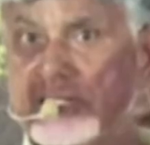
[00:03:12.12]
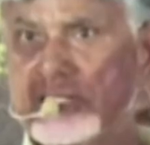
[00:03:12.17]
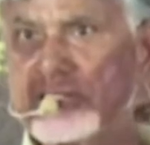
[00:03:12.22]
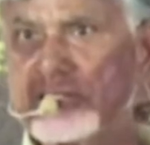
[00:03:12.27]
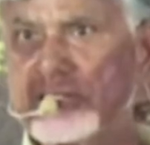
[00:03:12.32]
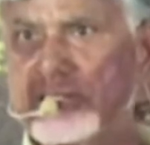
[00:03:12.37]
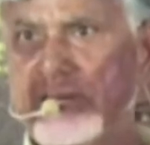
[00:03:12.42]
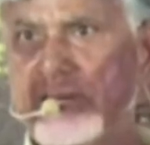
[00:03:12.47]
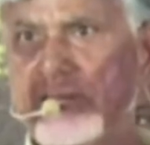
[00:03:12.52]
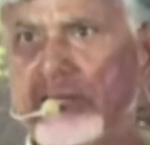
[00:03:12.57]

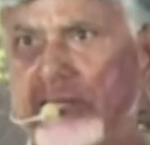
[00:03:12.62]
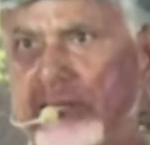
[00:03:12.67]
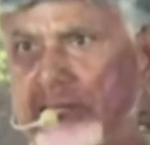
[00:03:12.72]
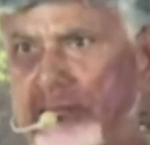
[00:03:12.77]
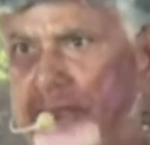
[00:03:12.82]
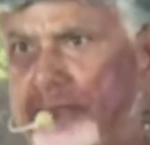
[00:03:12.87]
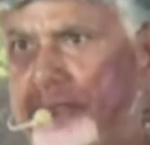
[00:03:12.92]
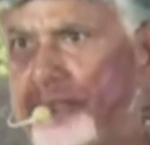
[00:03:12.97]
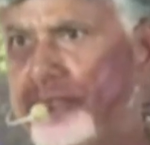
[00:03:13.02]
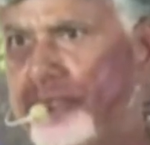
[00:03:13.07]
నష్టం
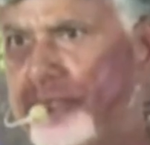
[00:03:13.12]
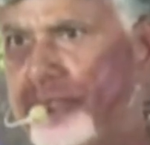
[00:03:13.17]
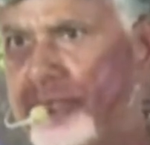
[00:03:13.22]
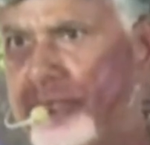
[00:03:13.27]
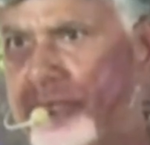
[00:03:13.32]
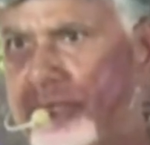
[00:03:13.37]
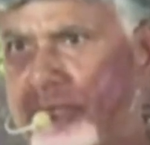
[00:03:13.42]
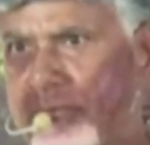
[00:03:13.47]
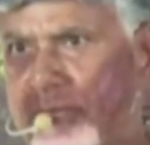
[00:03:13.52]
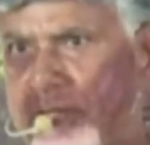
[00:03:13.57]
జరిగింది
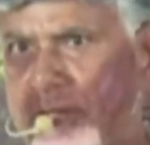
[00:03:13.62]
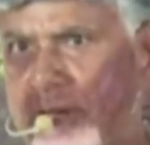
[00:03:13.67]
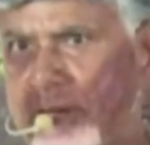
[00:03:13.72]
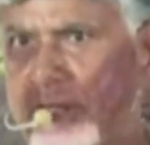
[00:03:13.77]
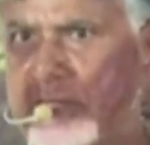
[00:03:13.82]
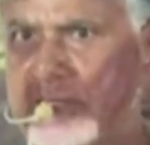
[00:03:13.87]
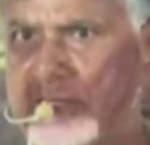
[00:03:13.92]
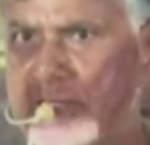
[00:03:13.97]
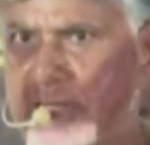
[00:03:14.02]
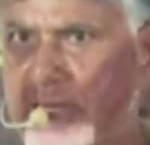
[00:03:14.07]

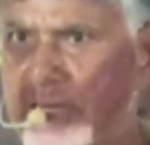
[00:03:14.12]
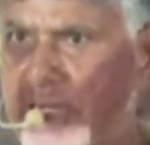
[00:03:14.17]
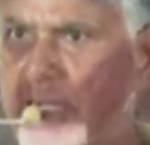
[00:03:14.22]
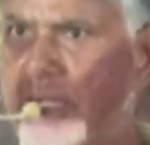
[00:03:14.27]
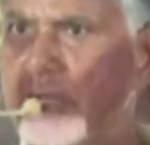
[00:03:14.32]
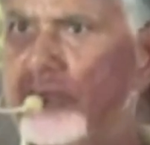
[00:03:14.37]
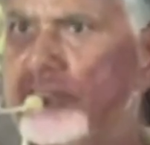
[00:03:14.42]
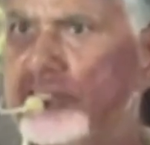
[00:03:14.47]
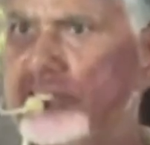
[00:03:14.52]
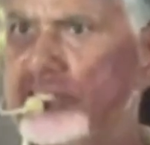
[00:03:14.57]
రాష్ట్రానికి
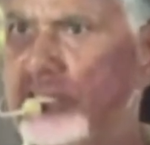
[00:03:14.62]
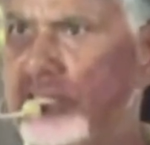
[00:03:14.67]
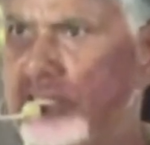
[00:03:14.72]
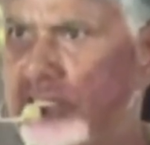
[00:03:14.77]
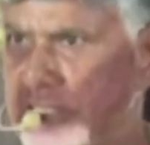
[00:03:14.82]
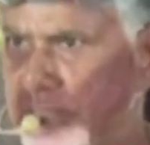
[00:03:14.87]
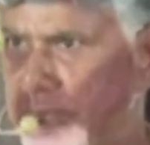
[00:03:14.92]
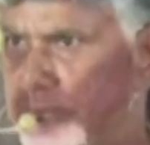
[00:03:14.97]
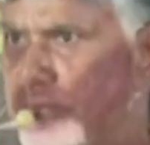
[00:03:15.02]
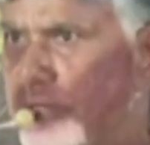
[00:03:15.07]
ఆ
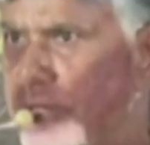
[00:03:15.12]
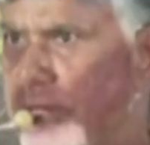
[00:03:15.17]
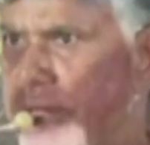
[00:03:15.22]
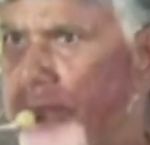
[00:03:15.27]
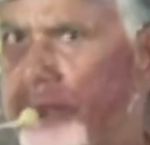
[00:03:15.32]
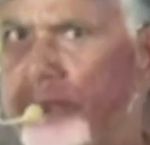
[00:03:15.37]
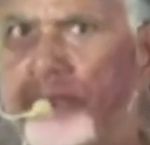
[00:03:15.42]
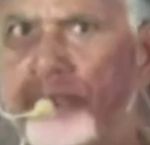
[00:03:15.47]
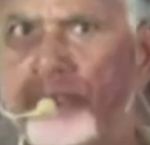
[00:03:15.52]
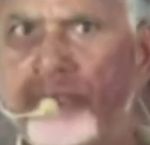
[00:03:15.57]
విషయాలు చెప్తూనే
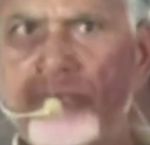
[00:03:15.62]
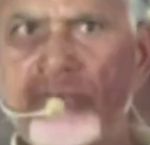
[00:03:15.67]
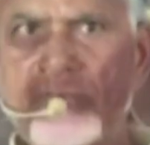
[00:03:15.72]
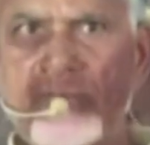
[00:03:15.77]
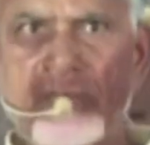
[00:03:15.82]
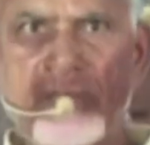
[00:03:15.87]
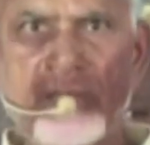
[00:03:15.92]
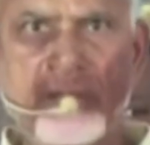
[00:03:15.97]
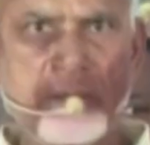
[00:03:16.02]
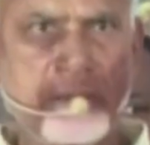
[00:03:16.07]

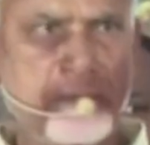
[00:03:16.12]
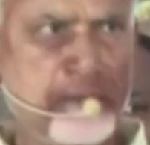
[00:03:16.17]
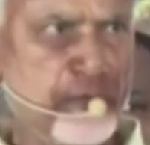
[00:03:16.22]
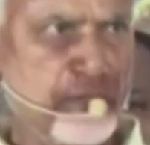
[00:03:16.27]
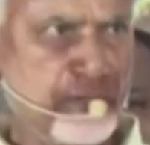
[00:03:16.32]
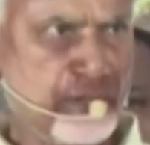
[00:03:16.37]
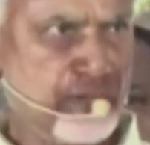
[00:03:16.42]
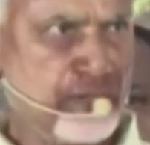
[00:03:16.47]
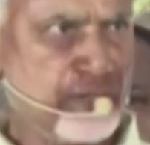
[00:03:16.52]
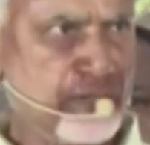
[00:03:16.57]

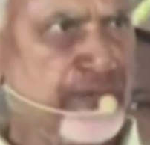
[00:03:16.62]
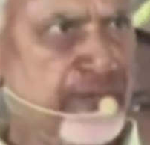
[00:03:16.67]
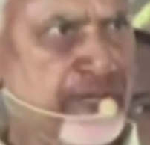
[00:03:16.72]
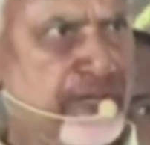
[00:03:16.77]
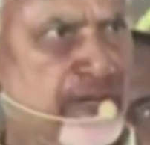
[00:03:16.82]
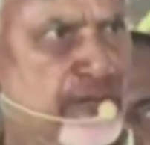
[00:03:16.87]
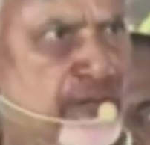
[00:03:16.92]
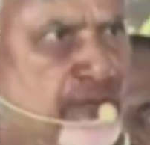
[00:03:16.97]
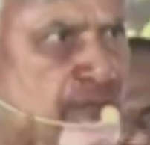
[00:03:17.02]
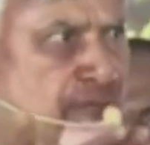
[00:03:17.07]
మొత్తం
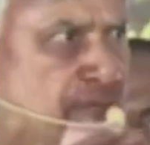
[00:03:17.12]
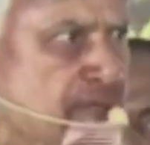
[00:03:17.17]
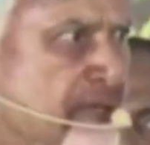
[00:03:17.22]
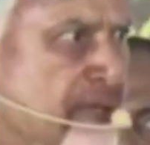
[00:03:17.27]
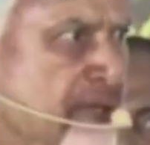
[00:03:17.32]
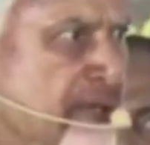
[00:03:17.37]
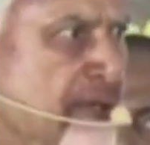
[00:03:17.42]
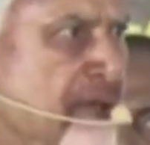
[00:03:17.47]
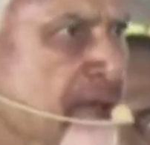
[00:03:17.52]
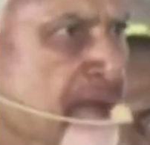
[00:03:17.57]
ఇక్కడ
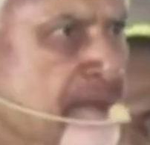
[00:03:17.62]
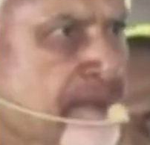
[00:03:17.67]
చూస్తే